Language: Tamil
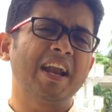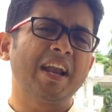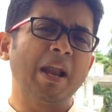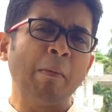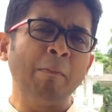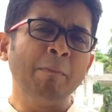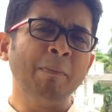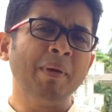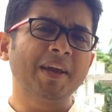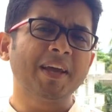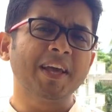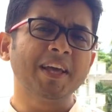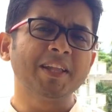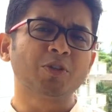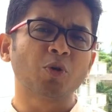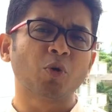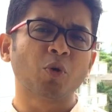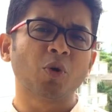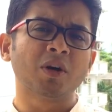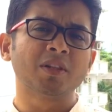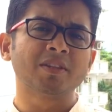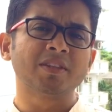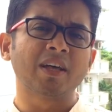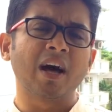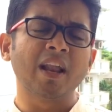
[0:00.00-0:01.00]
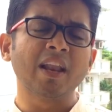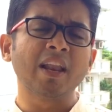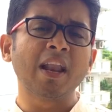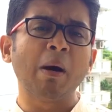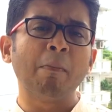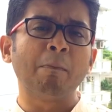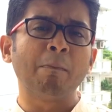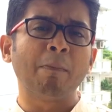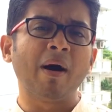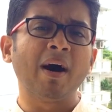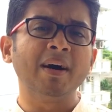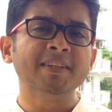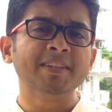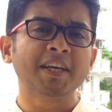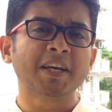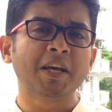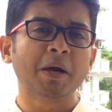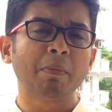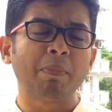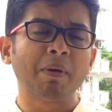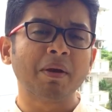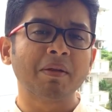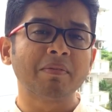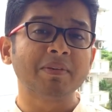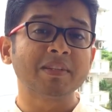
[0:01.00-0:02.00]
நம்பிக்கை துரோகத்தால் நாம்
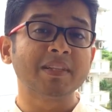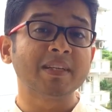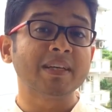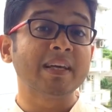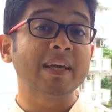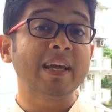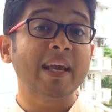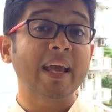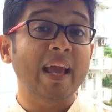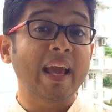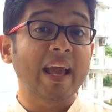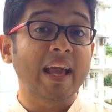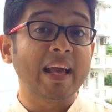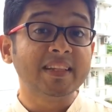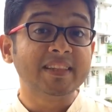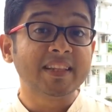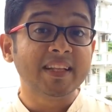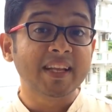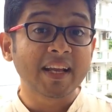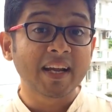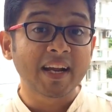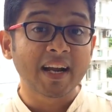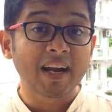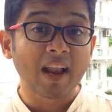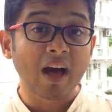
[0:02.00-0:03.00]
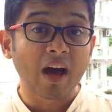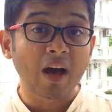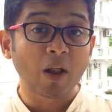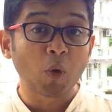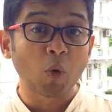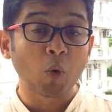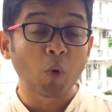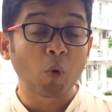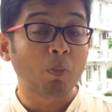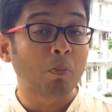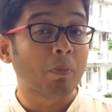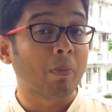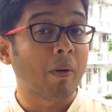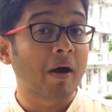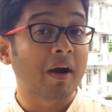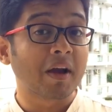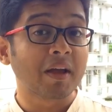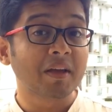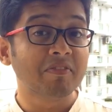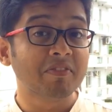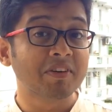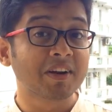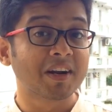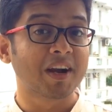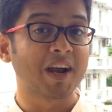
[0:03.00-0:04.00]
பாதிக்கப்படுவது எதிரிகளாலோ
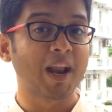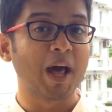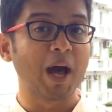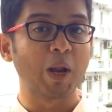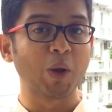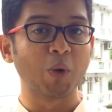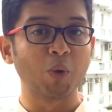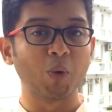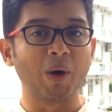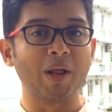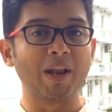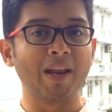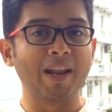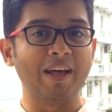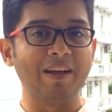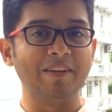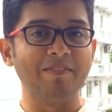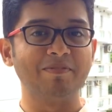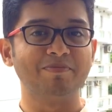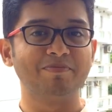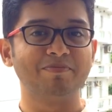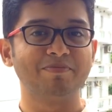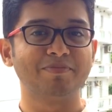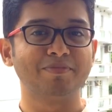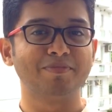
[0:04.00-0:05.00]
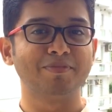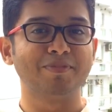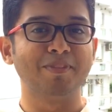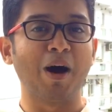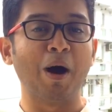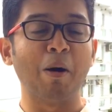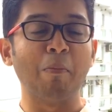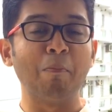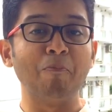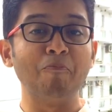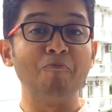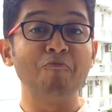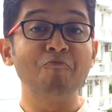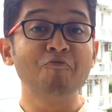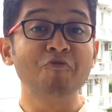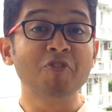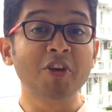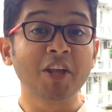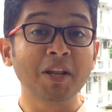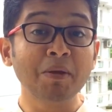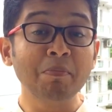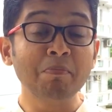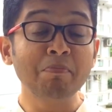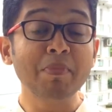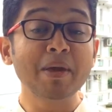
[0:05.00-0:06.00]
பகைவர்களாலோ அல்ல நாம்
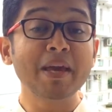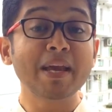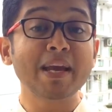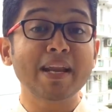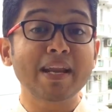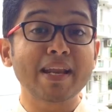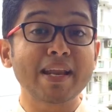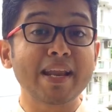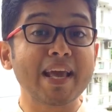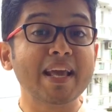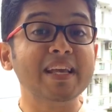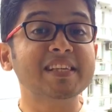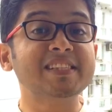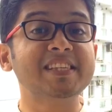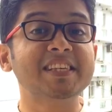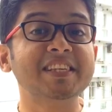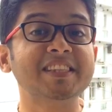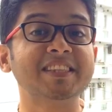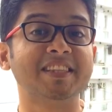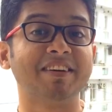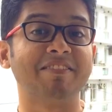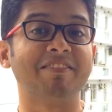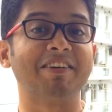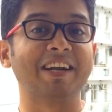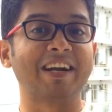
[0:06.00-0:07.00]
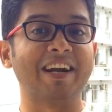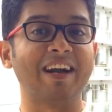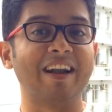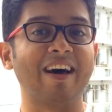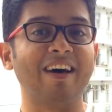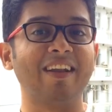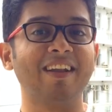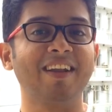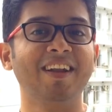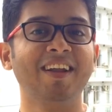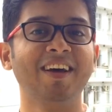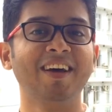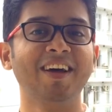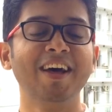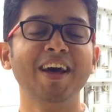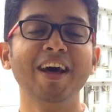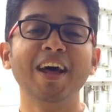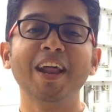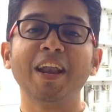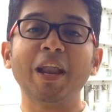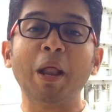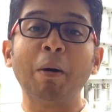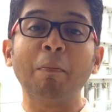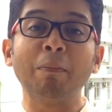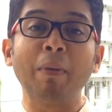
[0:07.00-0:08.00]
விரும்பி நேசித்தவர்களால்
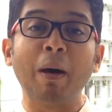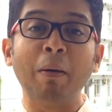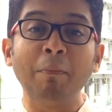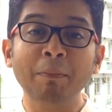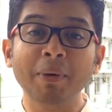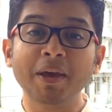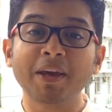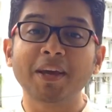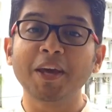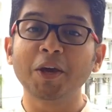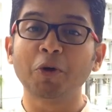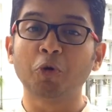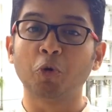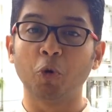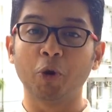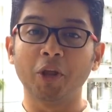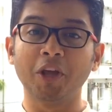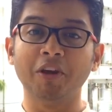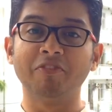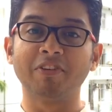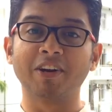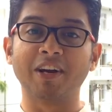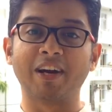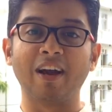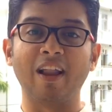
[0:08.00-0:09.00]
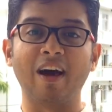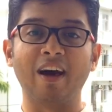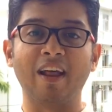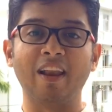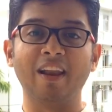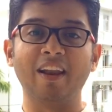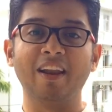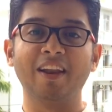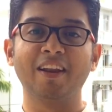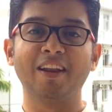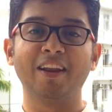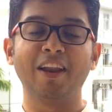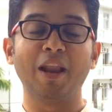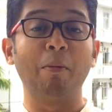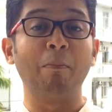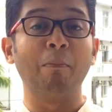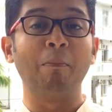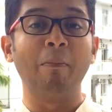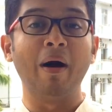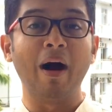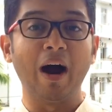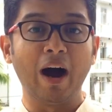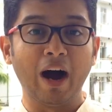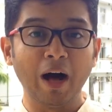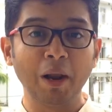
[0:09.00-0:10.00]
நம் நம்பிக்கைக்குரியவர்களால் நம்
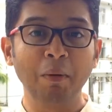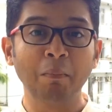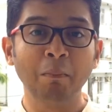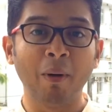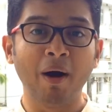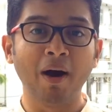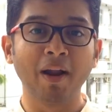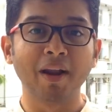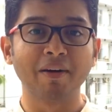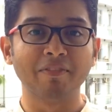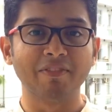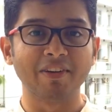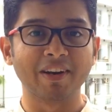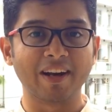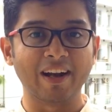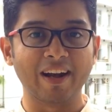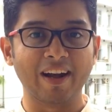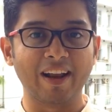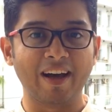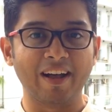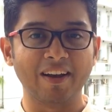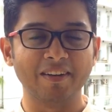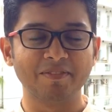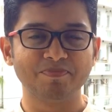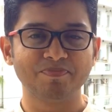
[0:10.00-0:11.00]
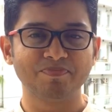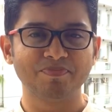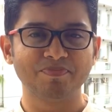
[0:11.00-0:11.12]
அன்பானவர்களா